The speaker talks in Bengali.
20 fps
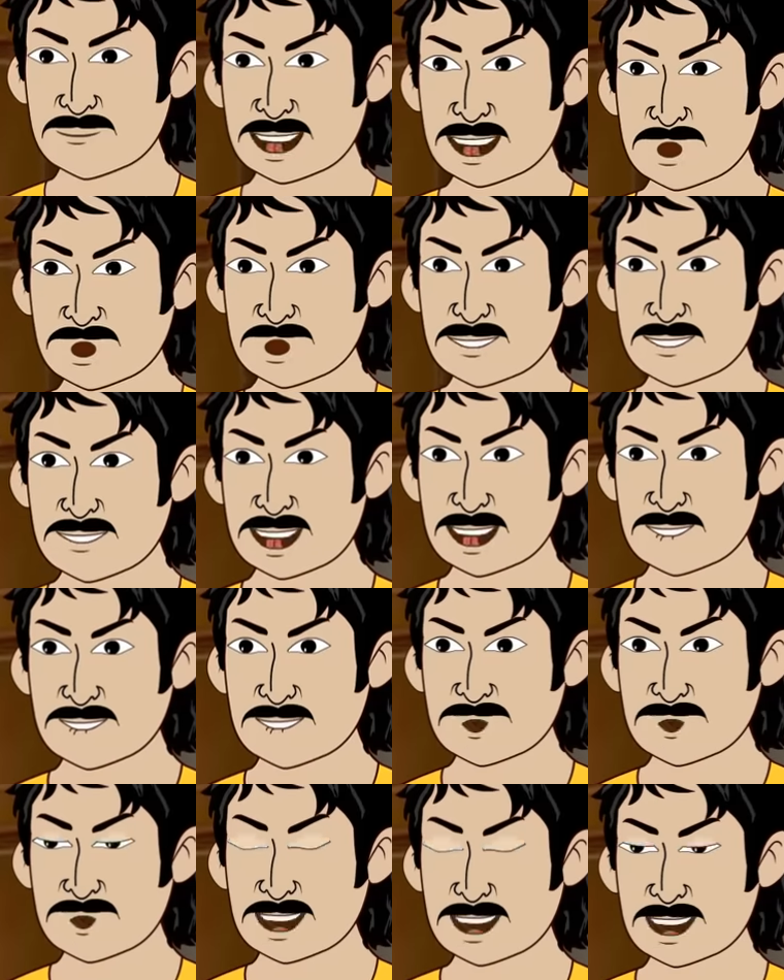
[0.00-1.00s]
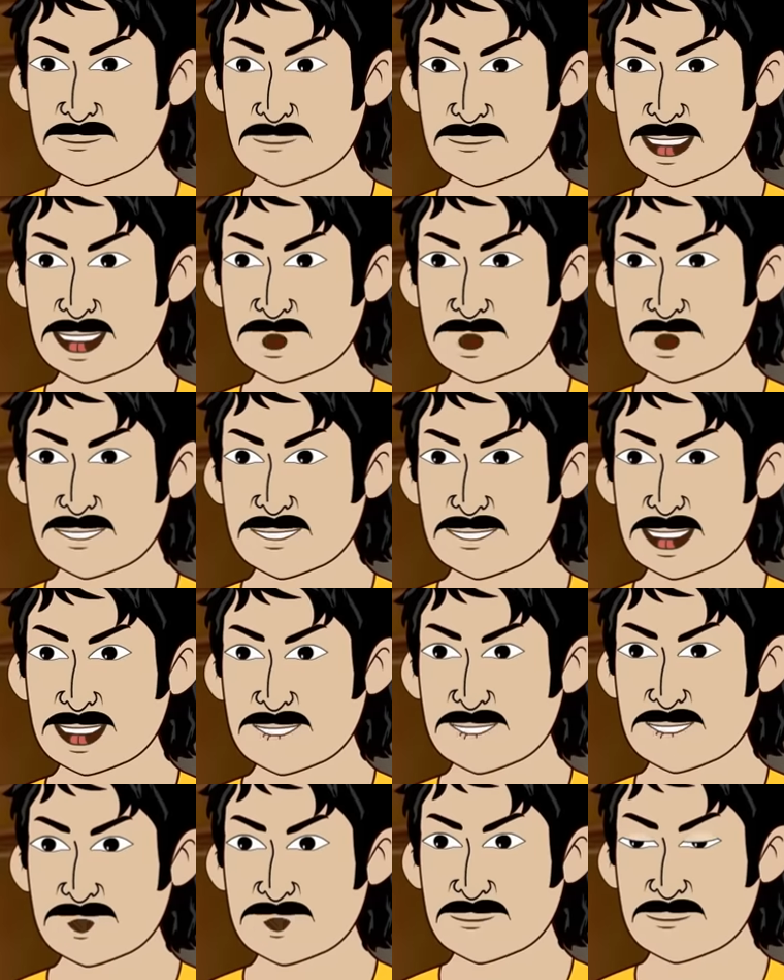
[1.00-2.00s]
এবার মেয়েটার সাথে শুরু
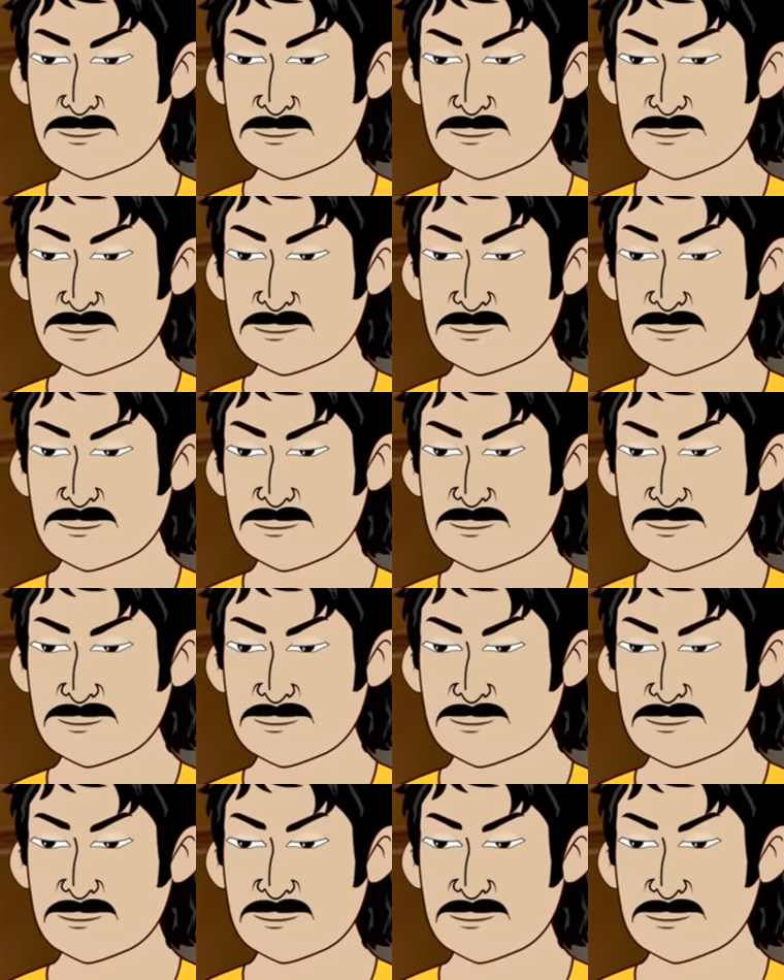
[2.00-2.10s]
করেছ